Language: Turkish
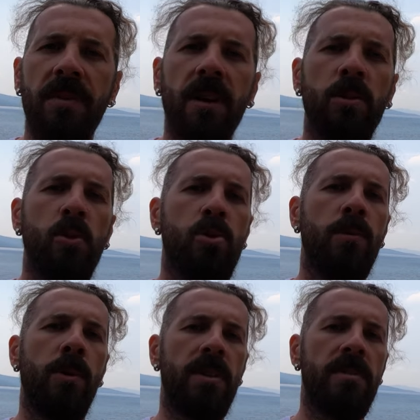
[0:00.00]
farklı çözüm
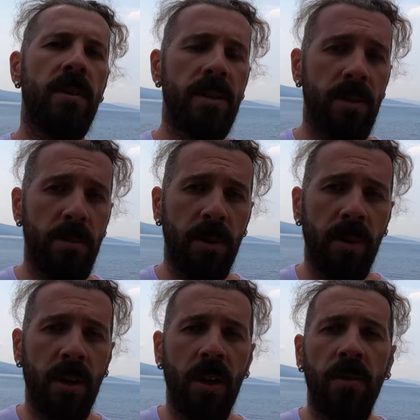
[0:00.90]
önerisi var tabii ki.
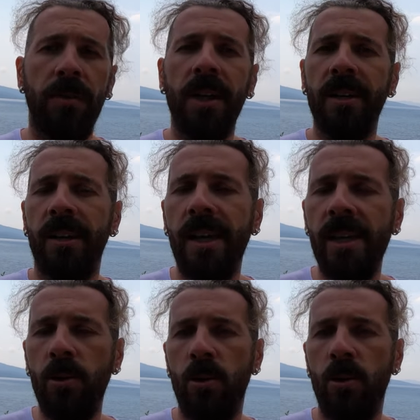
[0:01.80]
Fakat ilk